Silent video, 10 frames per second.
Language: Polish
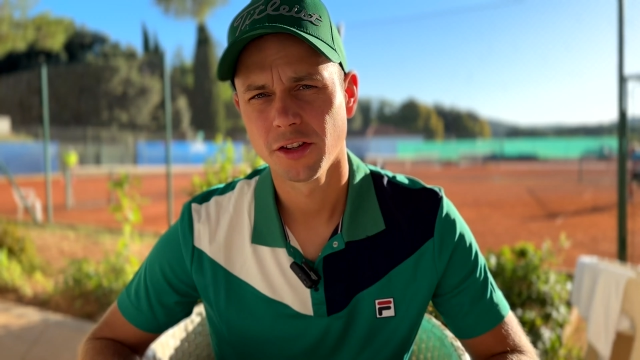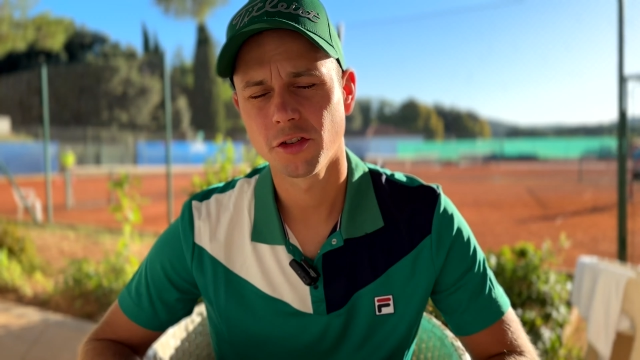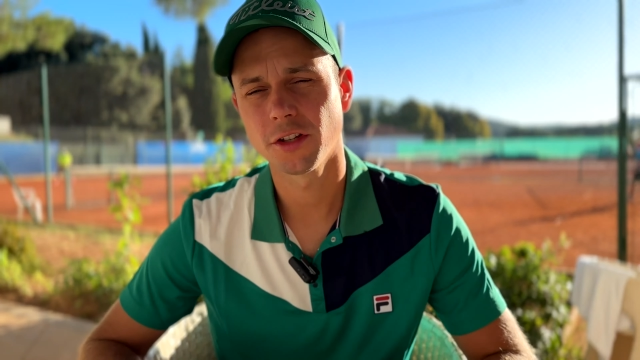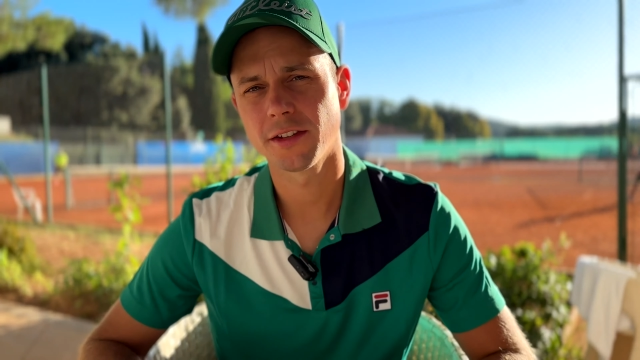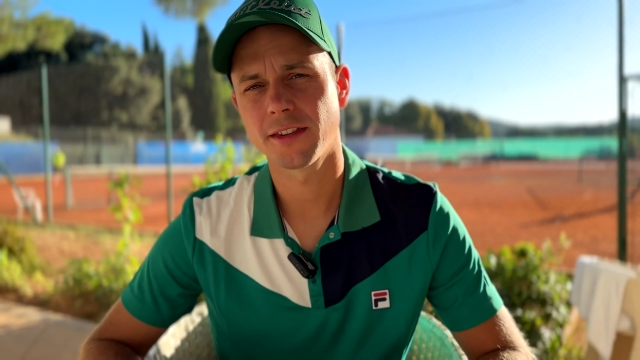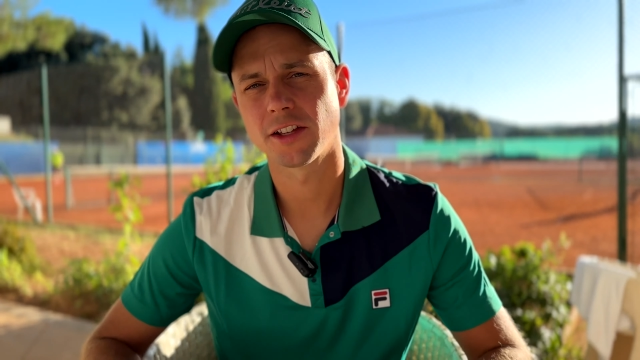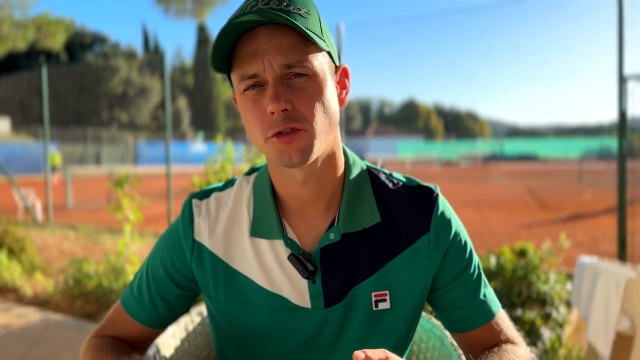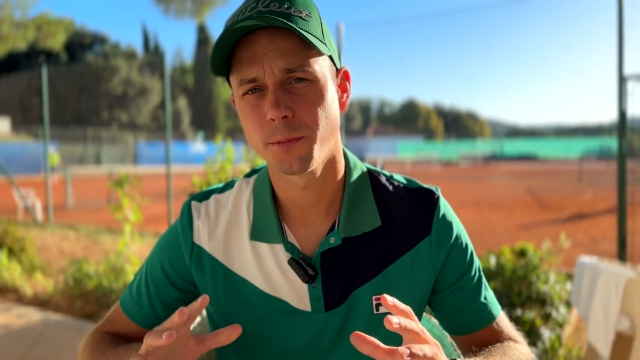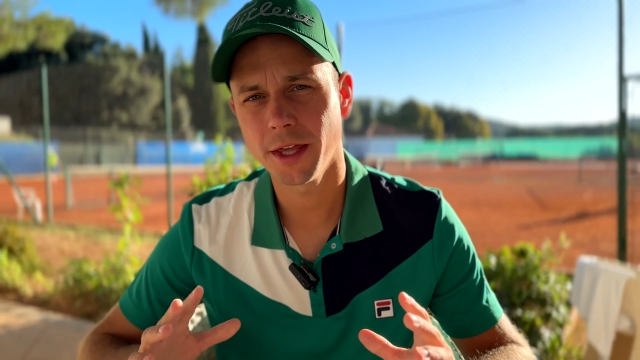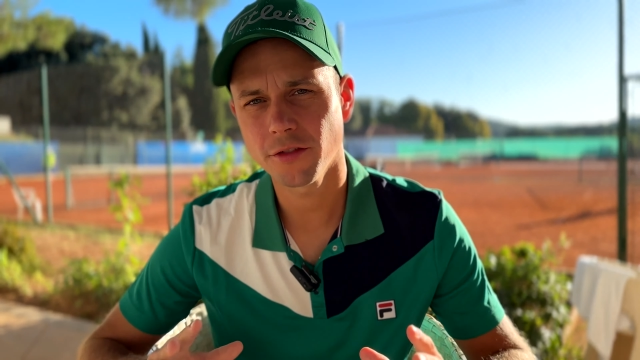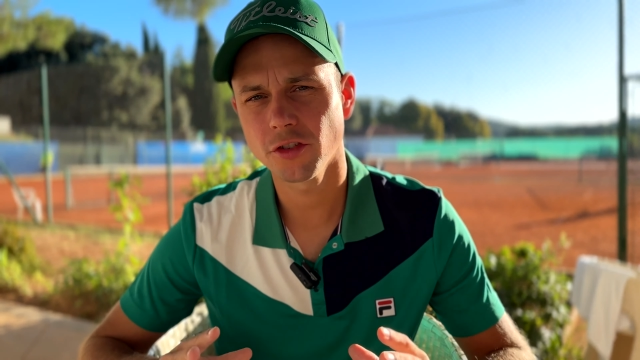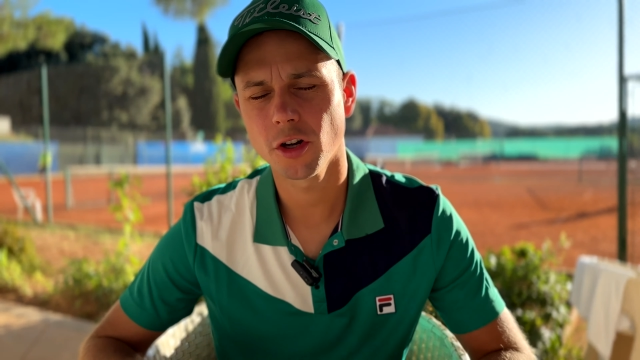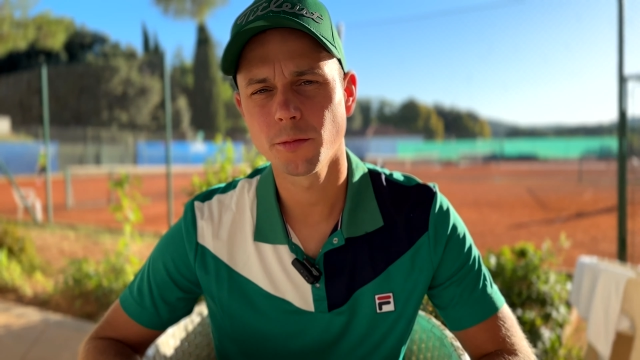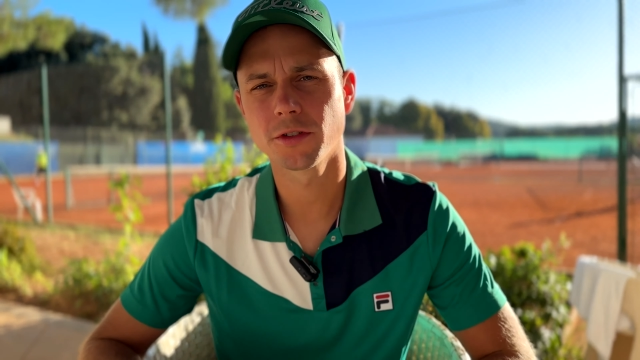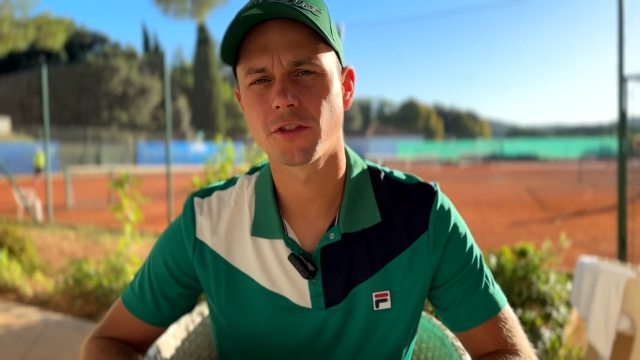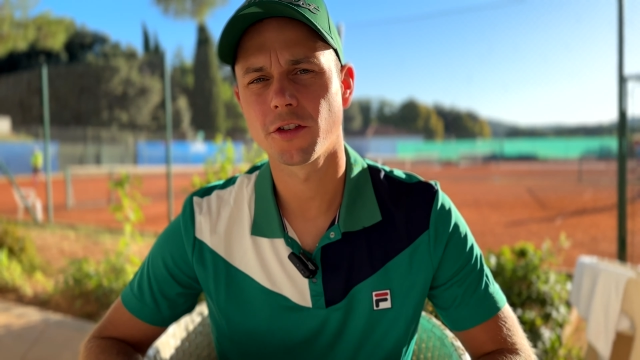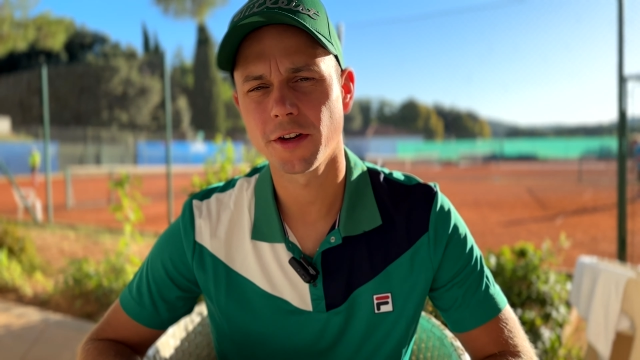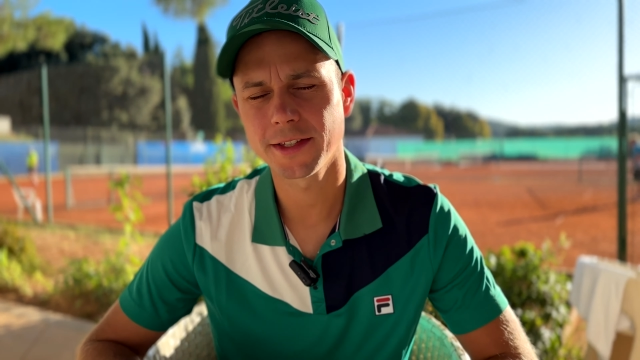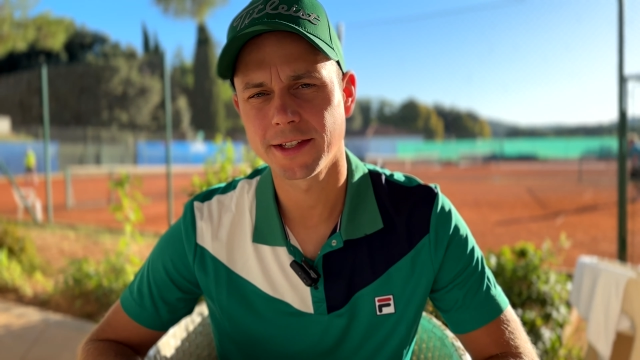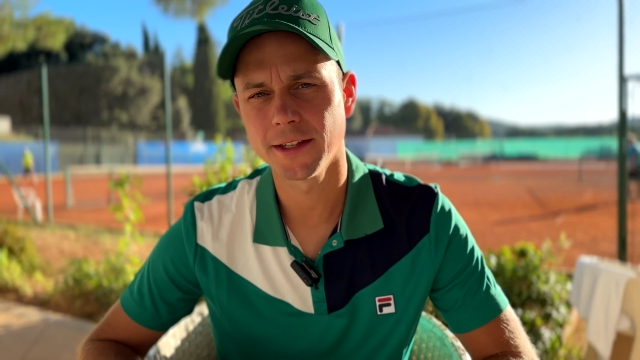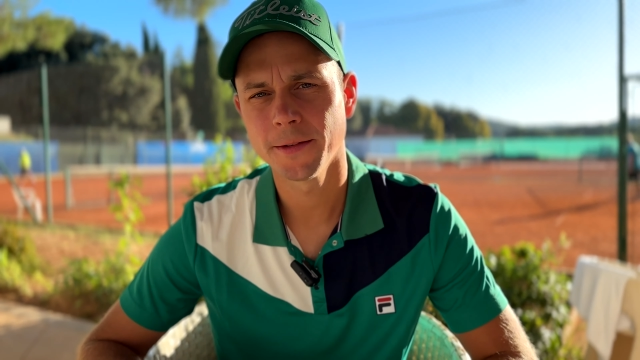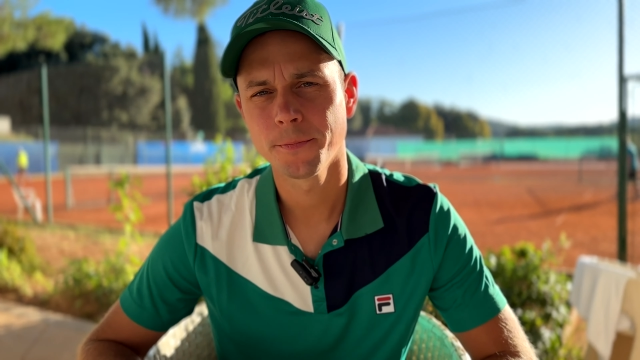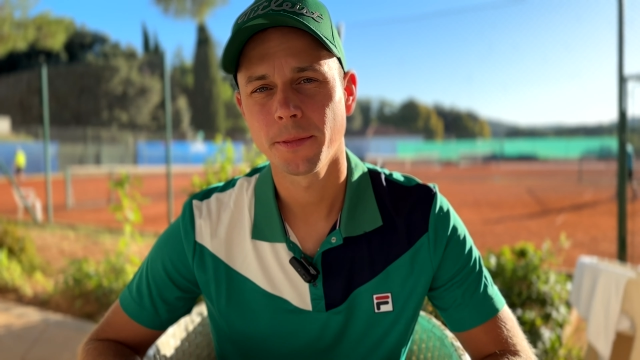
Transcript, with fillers: To jest nasz pierwszy obóz w Chorwacji